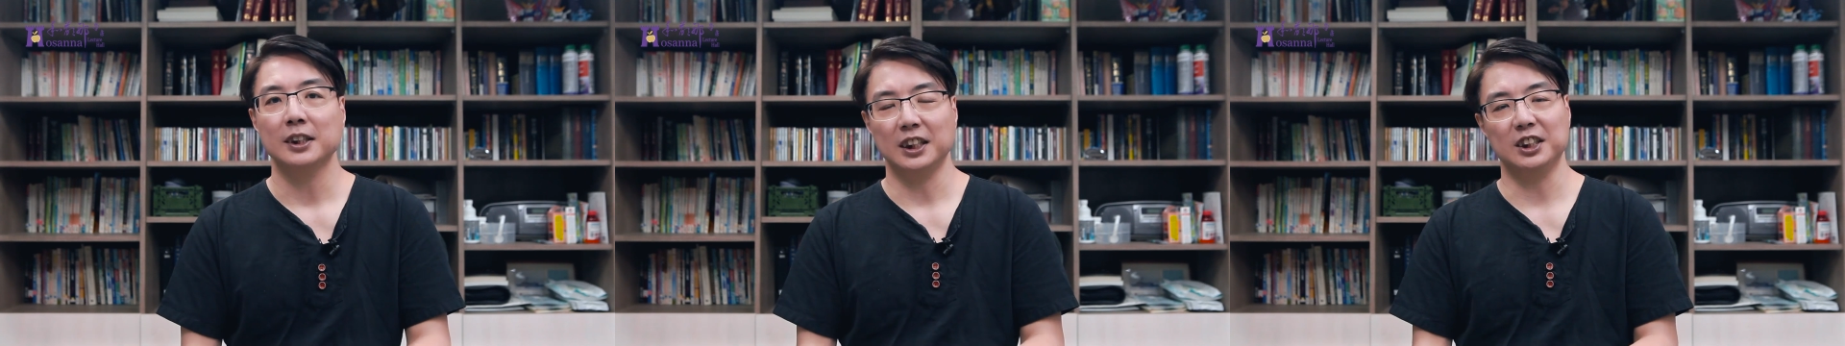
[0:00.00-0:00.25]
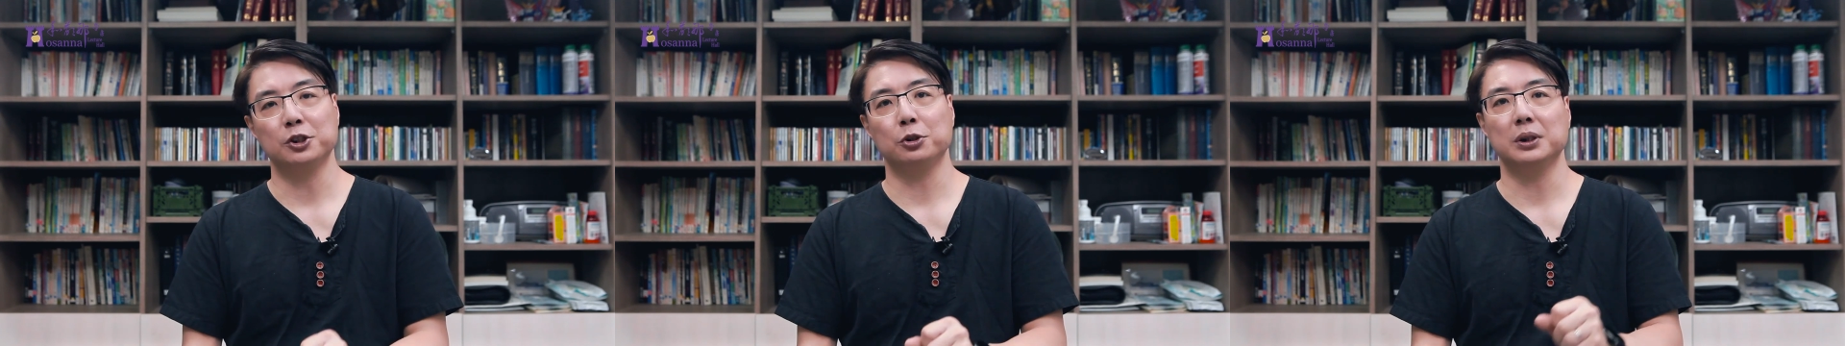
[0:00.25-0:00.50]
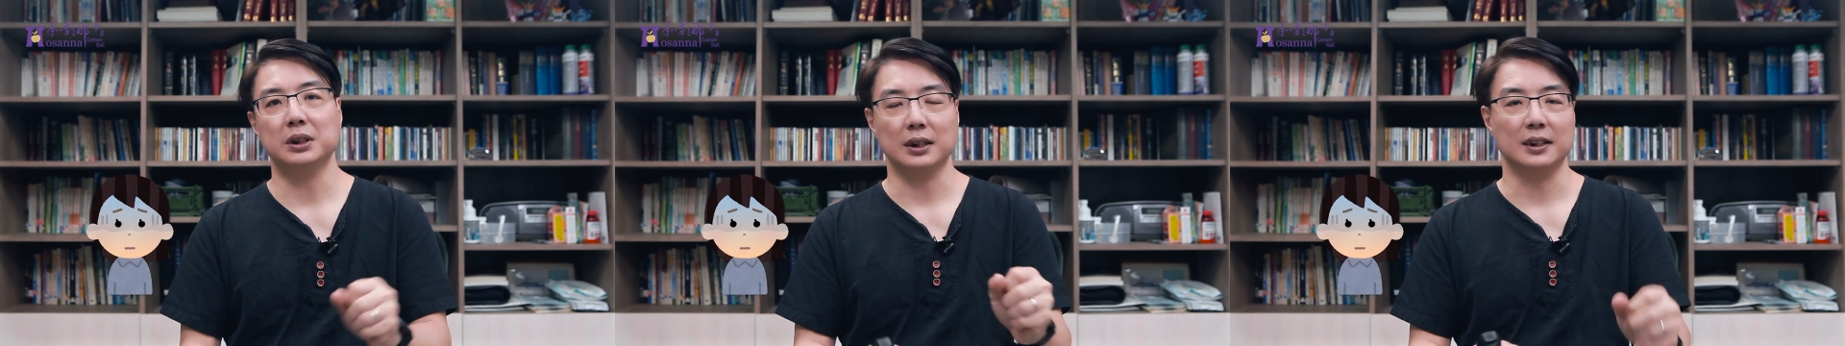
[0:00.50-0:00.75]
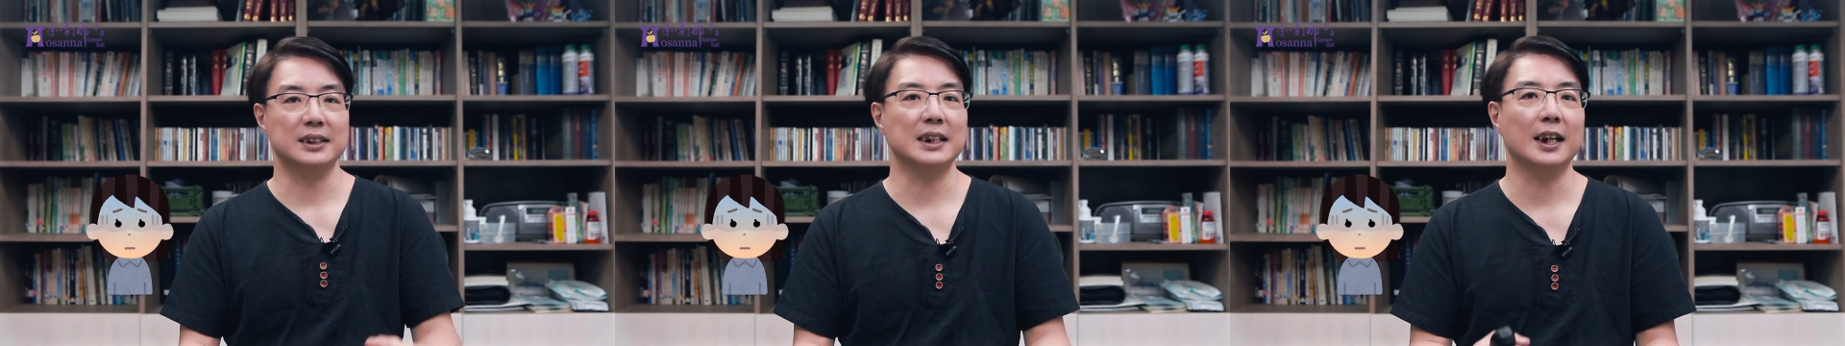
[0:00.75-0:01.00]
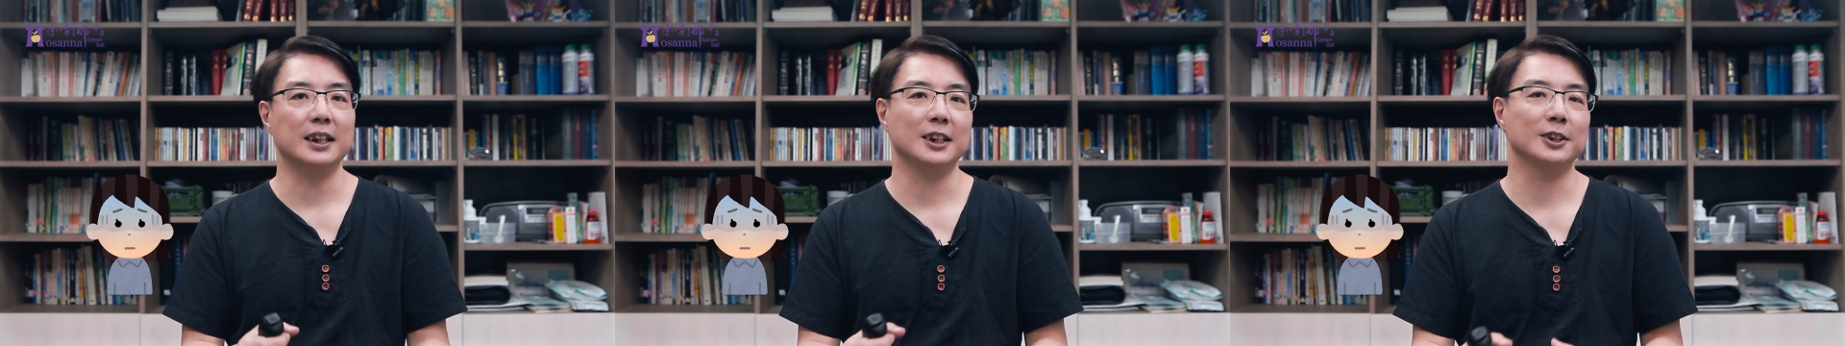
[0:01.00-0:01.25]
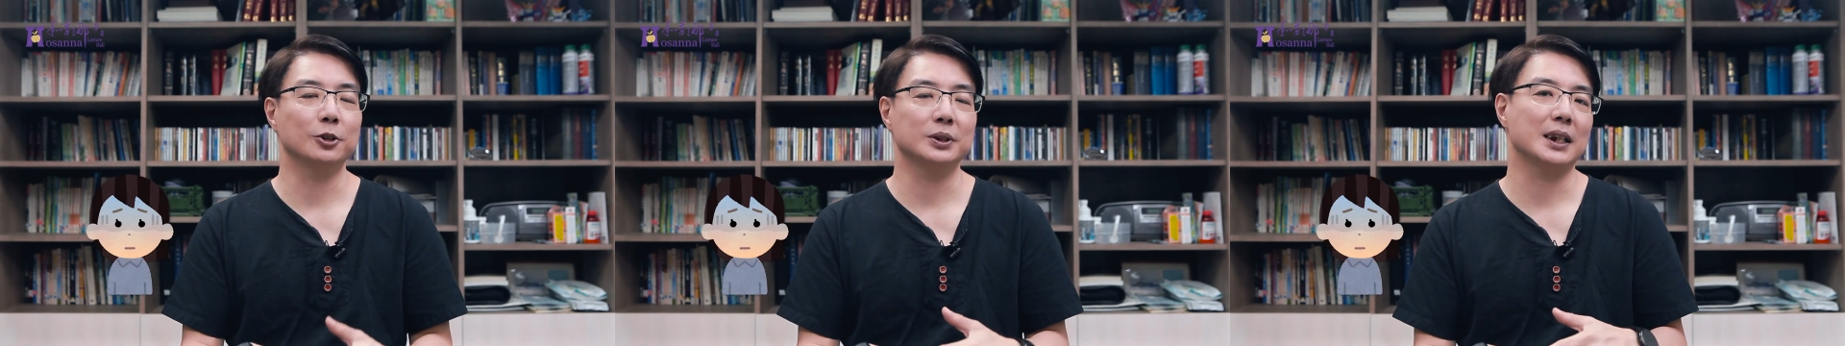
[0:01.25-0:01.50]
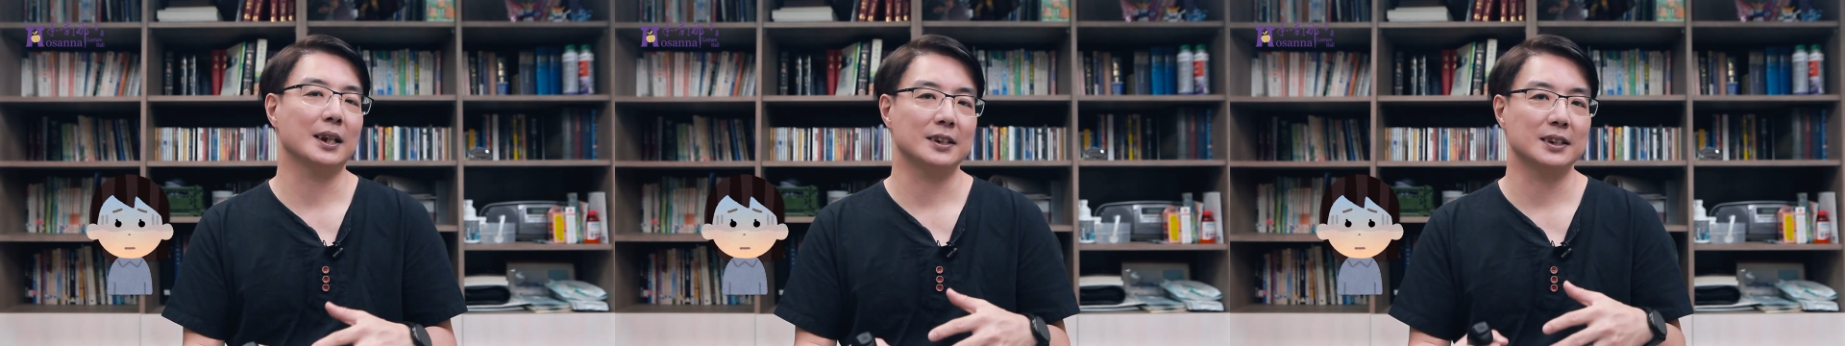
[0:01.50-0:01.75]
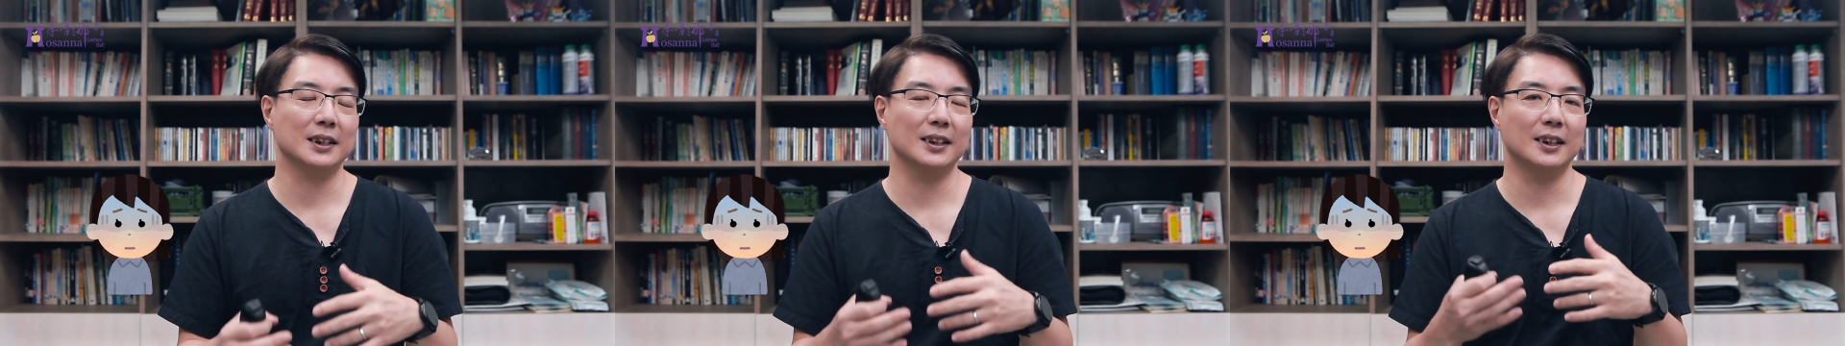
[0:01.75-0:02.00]
以至于整个家庭就产
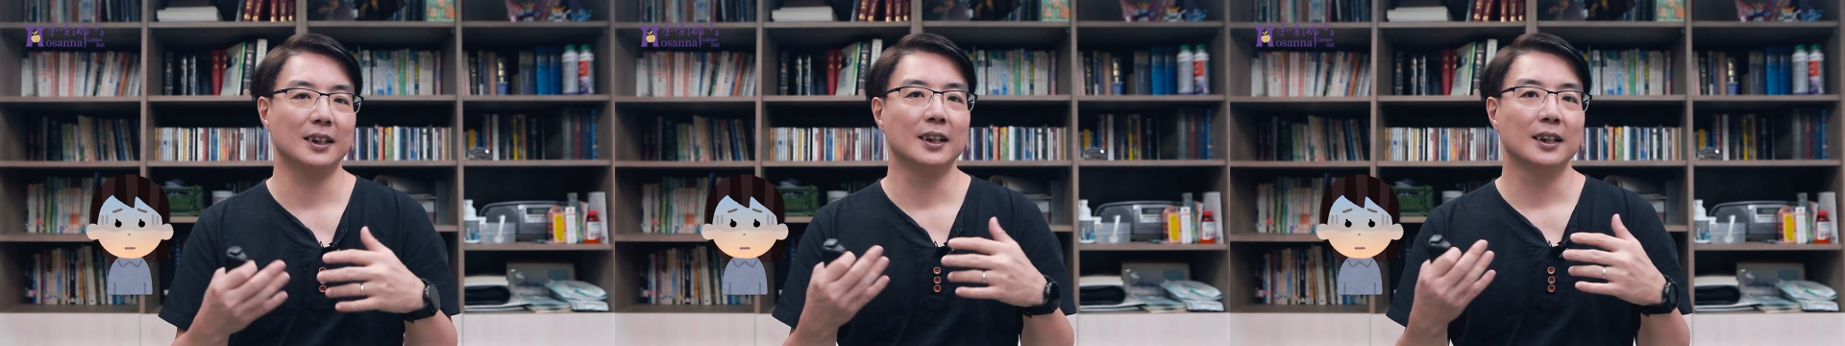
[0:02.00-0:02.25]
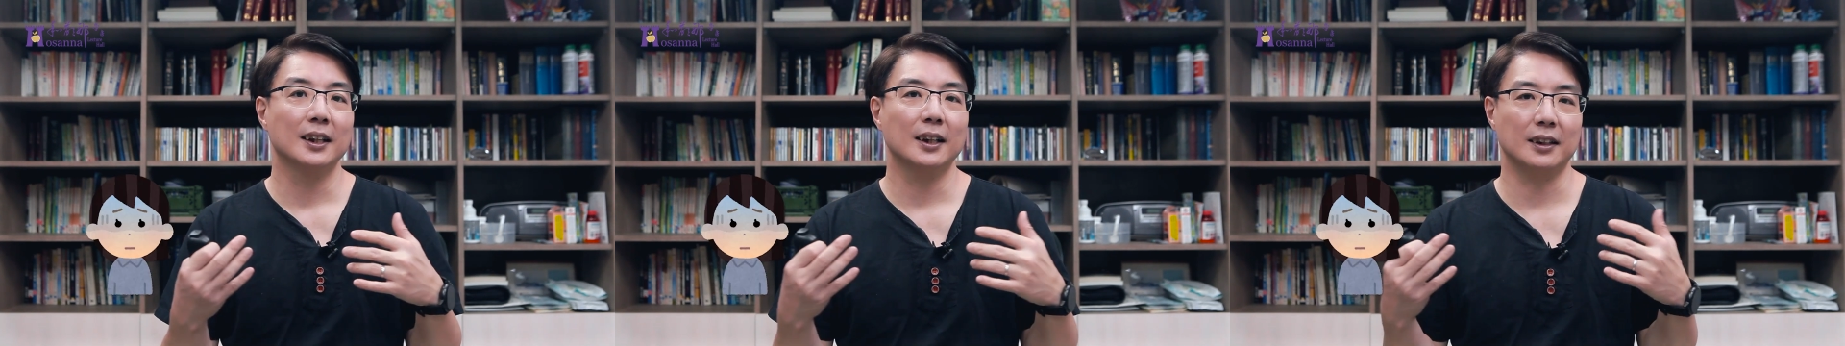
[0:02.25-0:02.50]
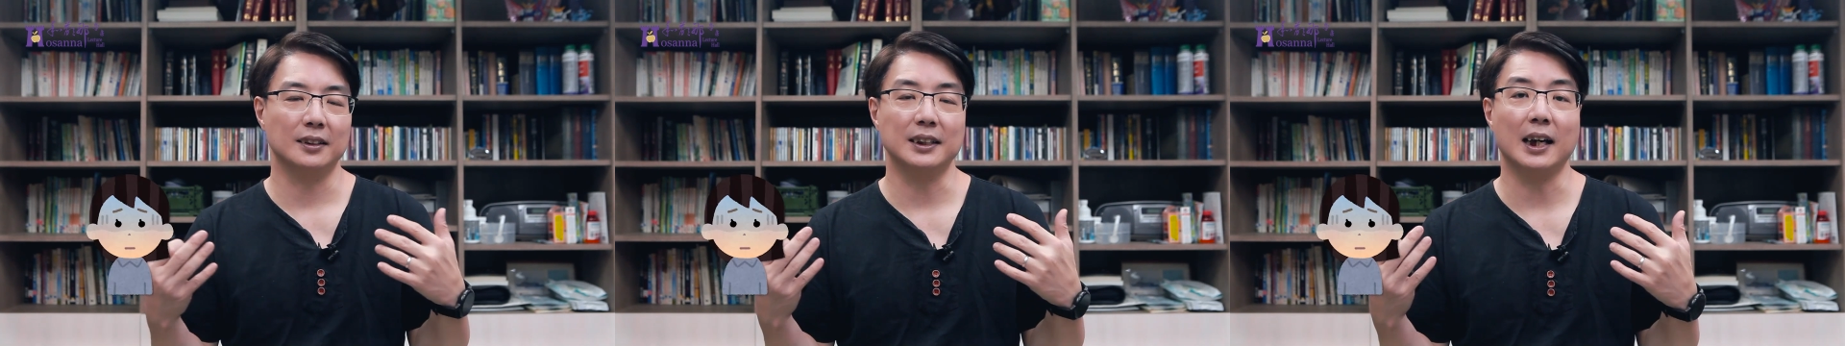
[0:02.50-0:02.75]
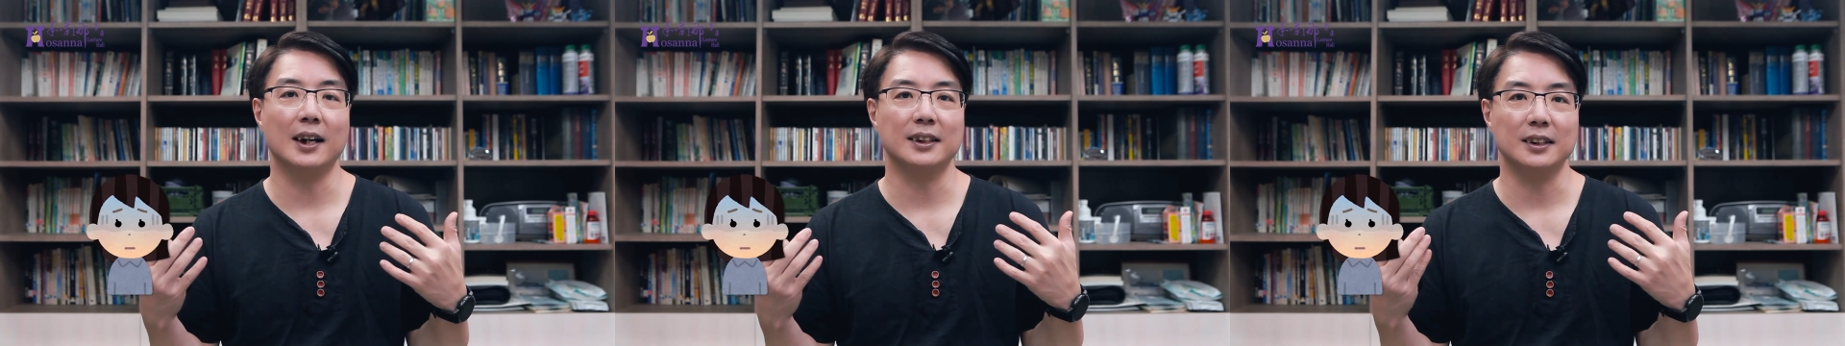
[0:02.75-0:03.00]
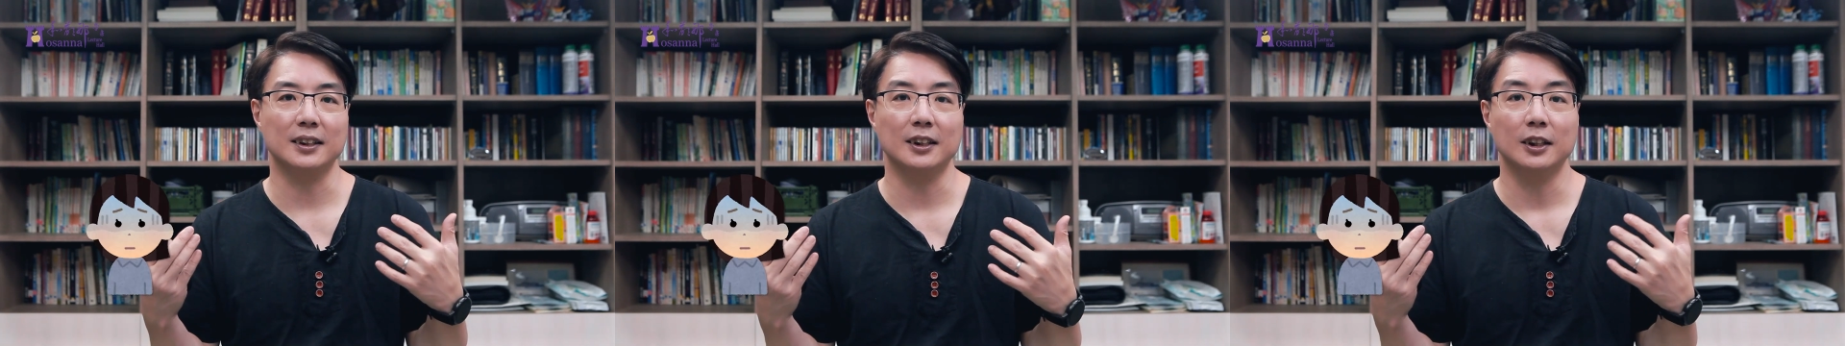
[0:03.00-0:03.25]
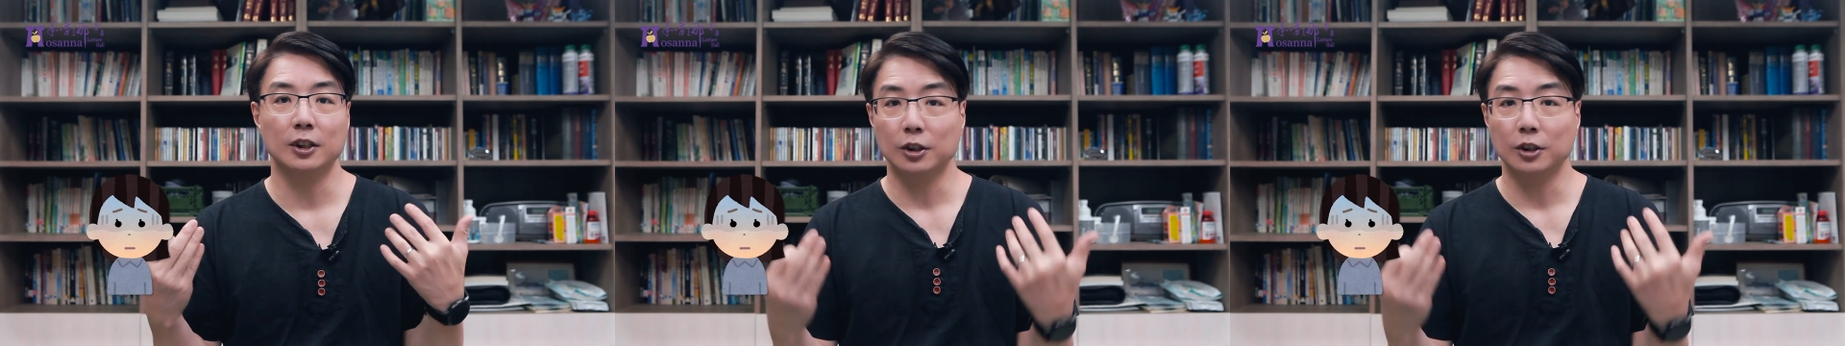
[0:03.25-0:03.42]
生了很大的